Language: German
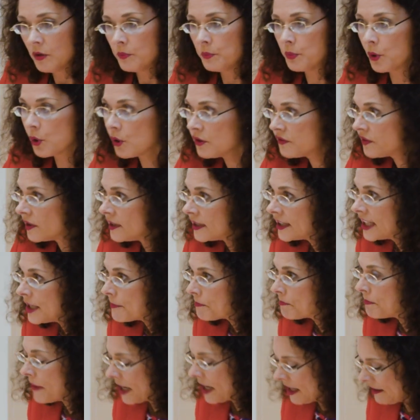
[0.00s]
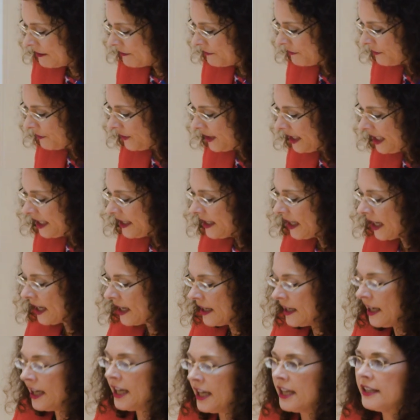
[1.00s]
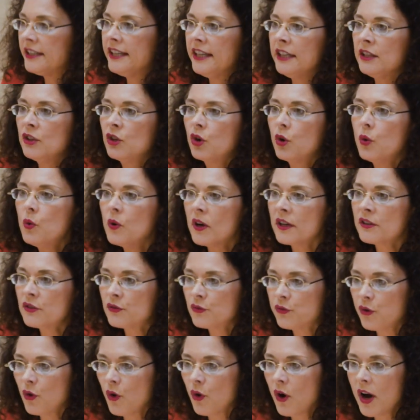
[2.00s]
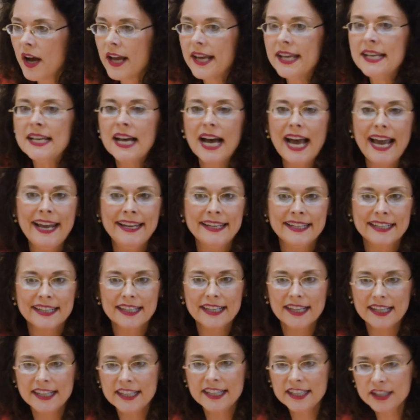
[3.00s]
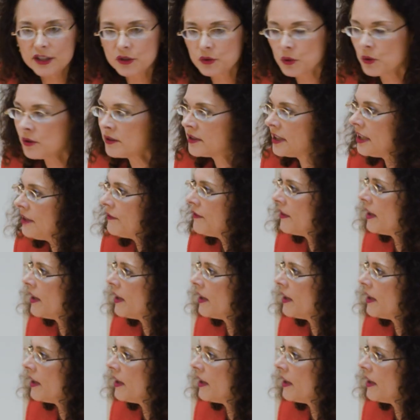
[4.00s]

Brüssel gibt mal wieder den Kurs vor in eine Richtung, die